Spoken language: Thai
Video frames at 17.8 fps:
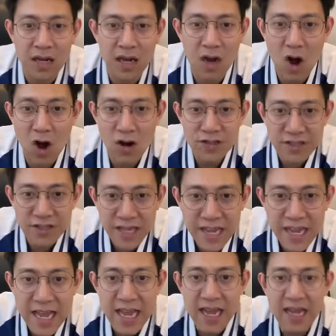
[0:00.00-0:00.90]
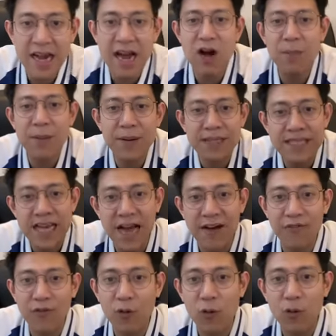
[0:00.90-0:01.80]
ออสเตรียเข้าเป็นจ่า
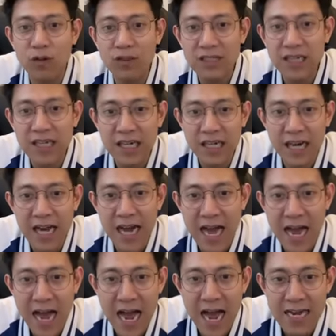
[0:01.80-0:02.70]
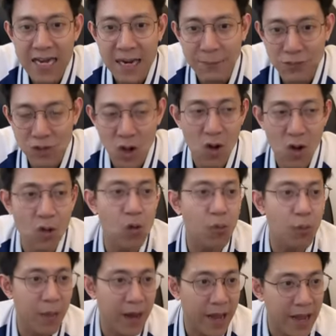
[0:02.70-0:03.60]
ฝูงเจออันดับ 2 ก
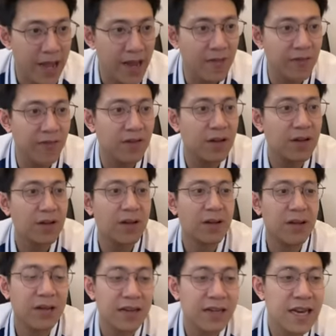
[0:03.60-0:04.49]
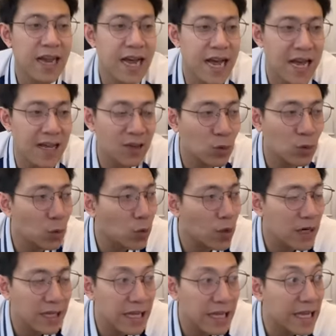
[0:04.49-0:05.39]
ลุ่ม F นะฮะตุร
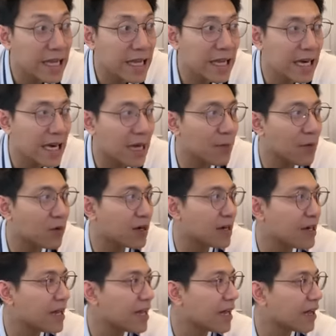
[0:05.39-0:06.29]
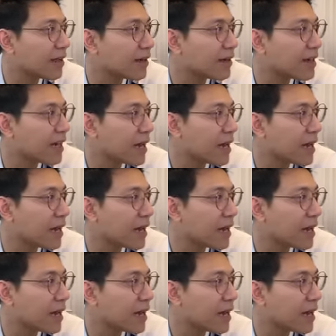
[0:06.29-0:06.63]
กีอะไรพวกนั้นเนี่ยนะค